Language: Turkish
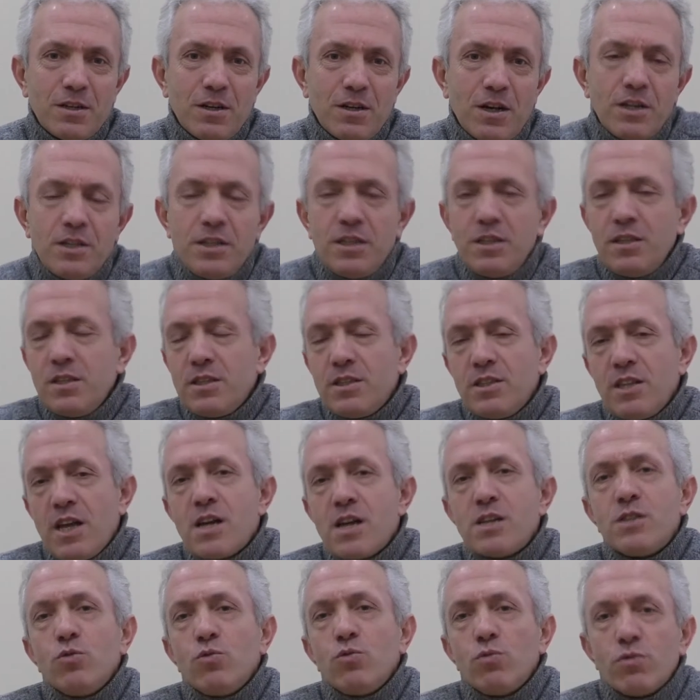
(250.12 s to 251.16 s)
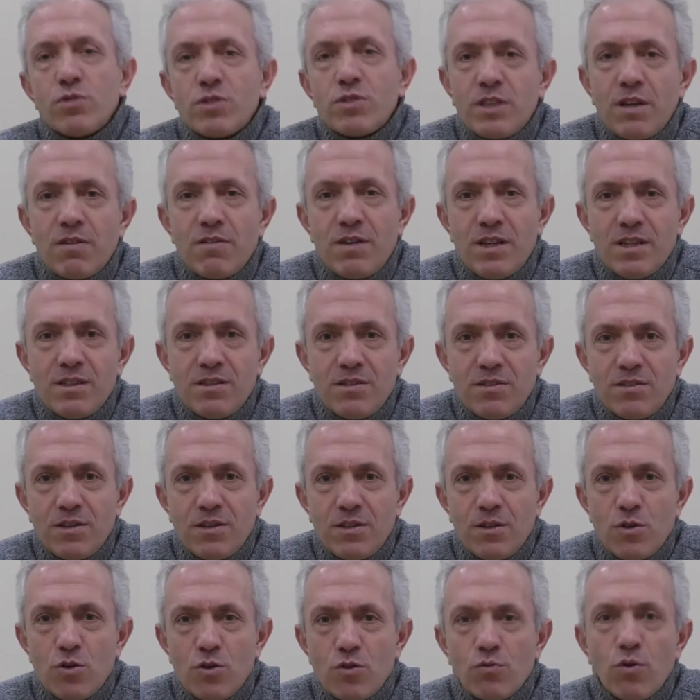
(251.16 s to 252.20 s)
Hani nerede ulus devlet?
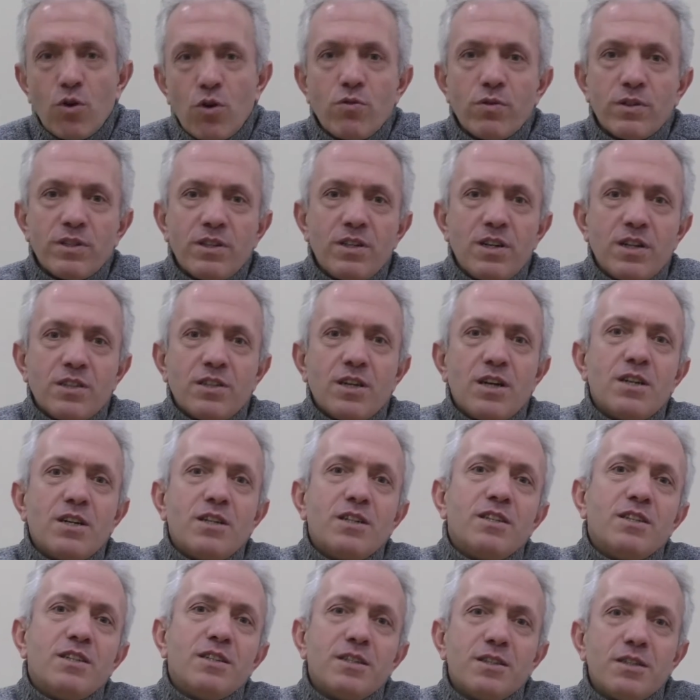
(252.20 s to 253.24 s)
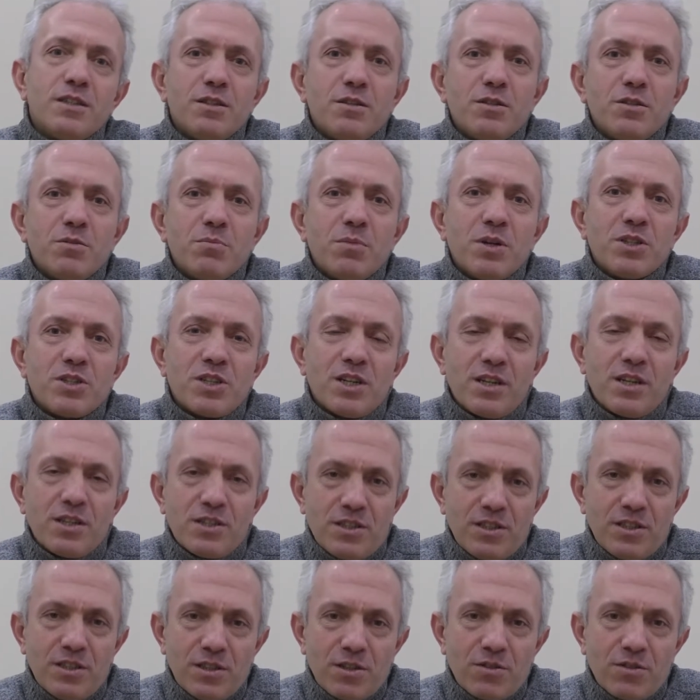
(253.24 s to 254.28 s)
Vojvodina'da e, Macar
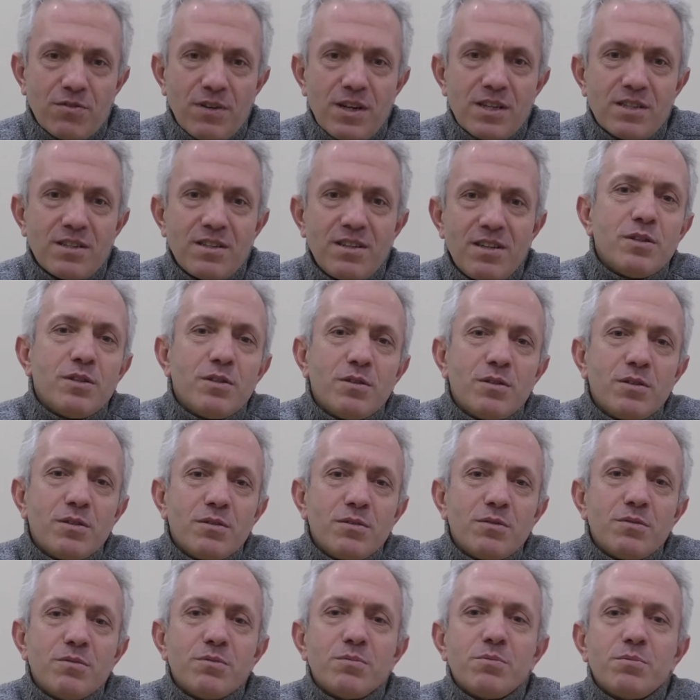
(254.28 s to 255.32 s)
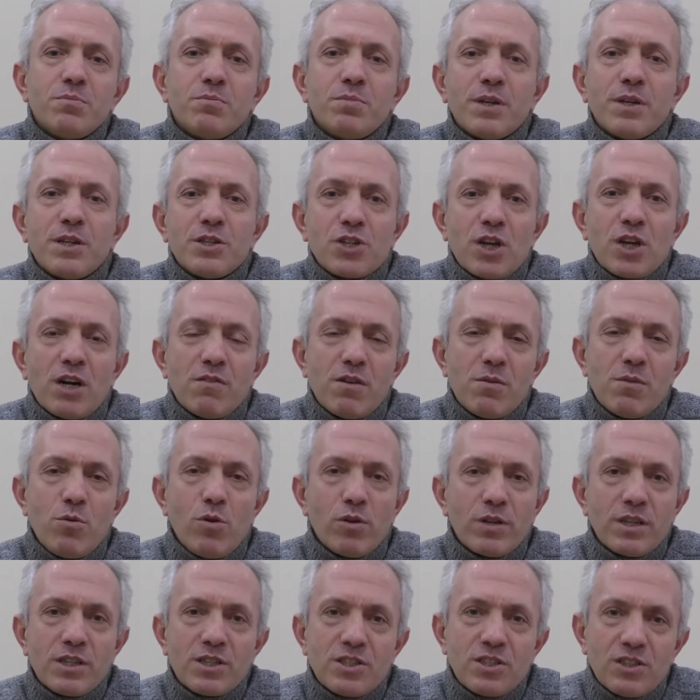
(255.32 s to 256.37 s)
azınlık var. E, Preşava
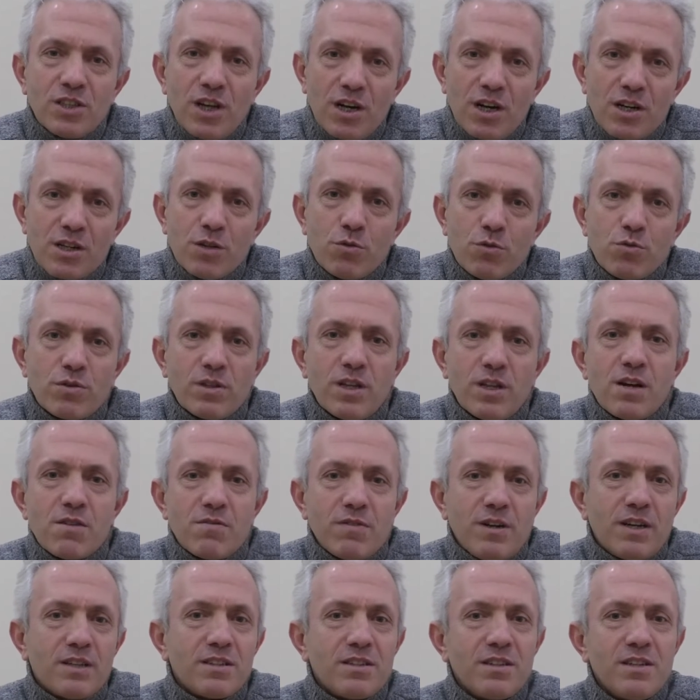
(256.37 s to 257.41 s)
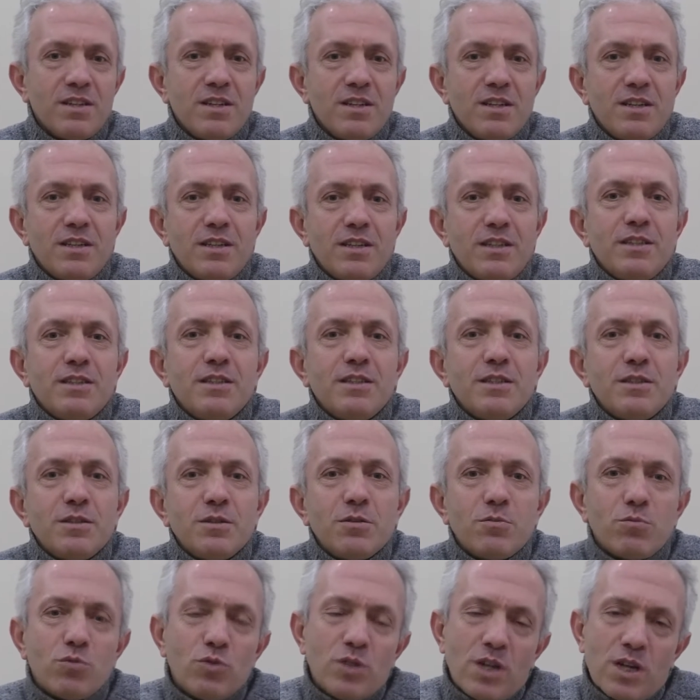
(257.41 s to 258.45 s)
bölgesinde Arnavutlar var. E,
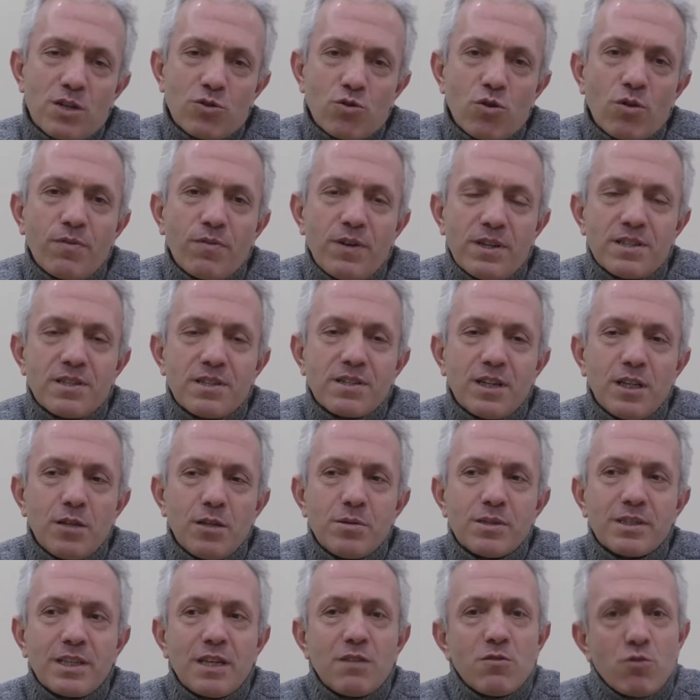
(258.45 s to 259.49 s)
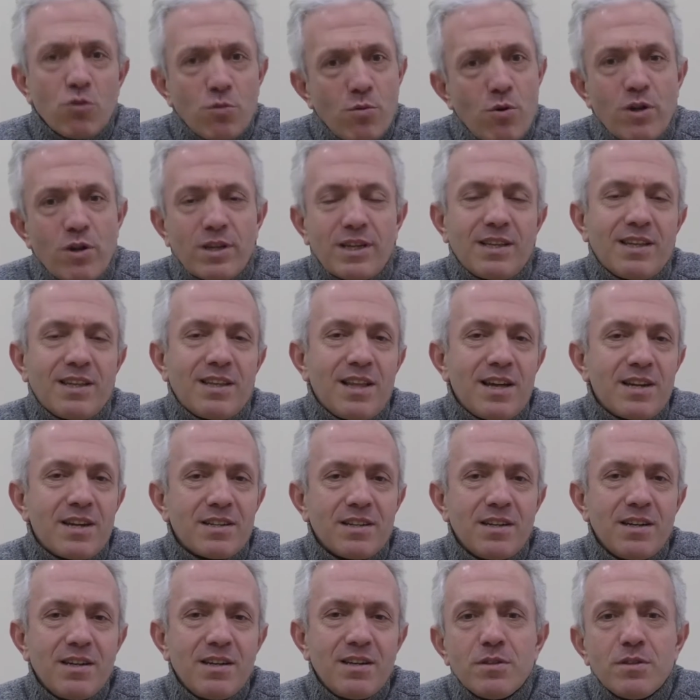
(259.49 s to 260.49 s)
bunlar çok fazla kalabalık değil ama o bölgedeler.